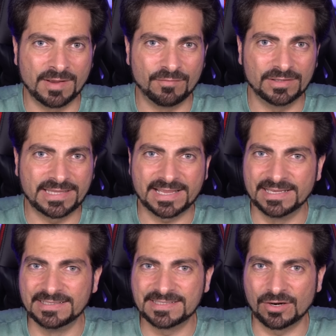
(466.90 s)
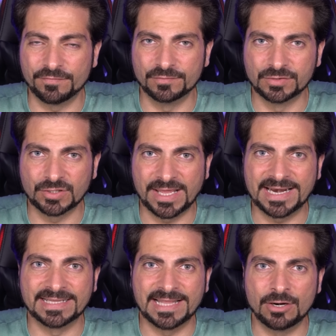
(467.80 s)
una volta che iniziano a
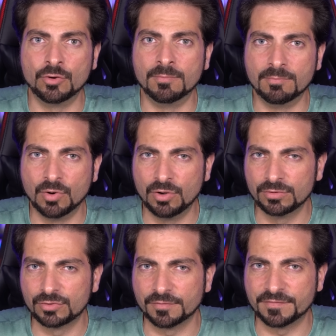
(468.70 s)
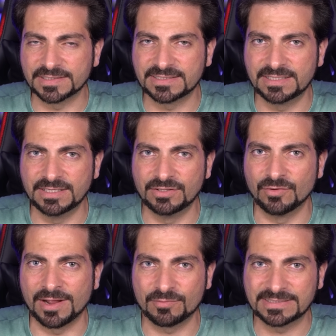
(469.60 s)
funzionare danno molto
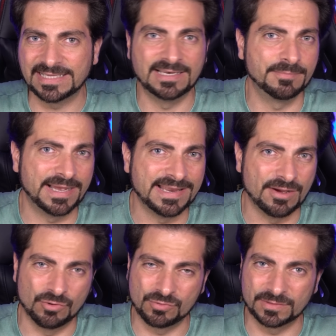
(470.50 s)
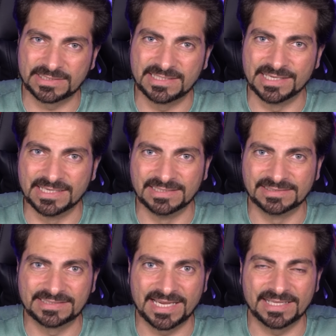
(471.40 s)
fastidio a questi animali o questi
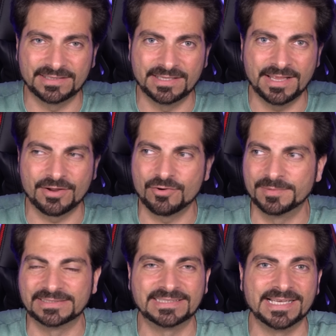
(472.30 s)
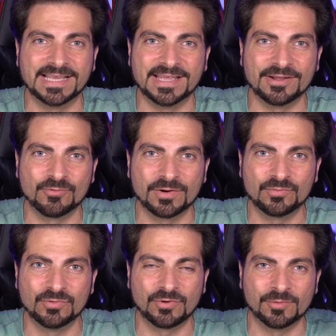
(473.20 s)
insetti, è come se eh,
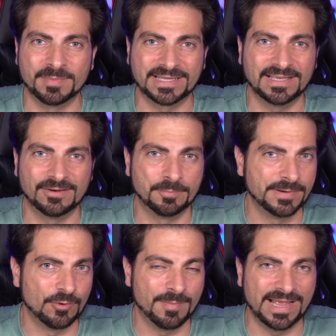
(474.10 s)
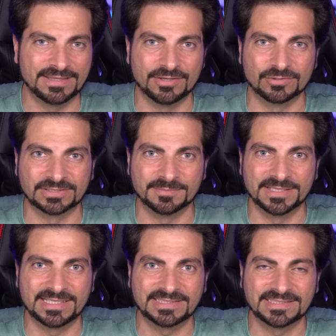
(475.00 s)
qualcuno col martello pneumatico si
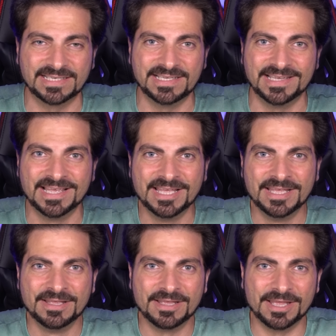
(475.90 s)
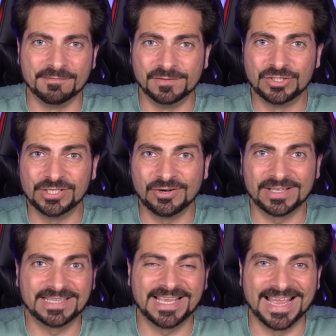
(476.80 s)
mettesse lì eh, vicino
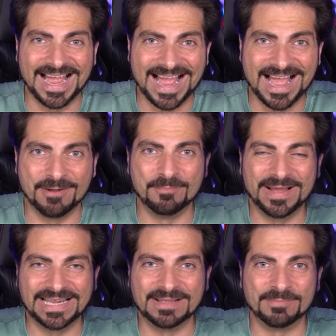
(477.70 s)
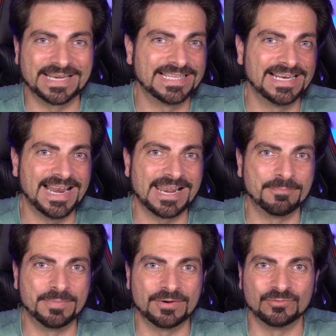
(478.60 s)
a te a ma martellare
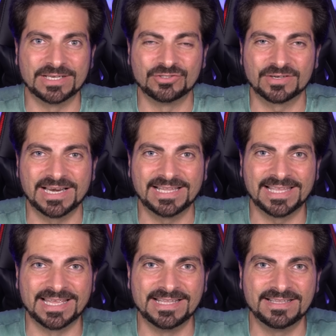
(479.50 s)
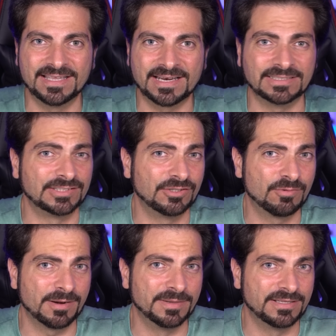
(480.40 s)
per una giornata intera
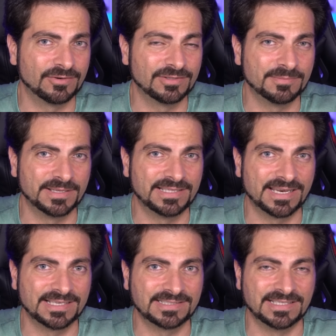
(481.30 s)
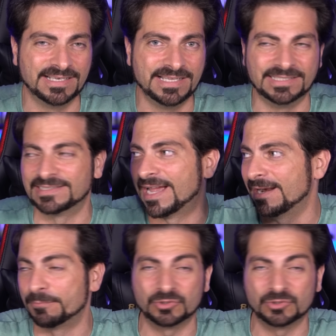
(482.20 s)
sicuramente non ti metteresti lì se hai la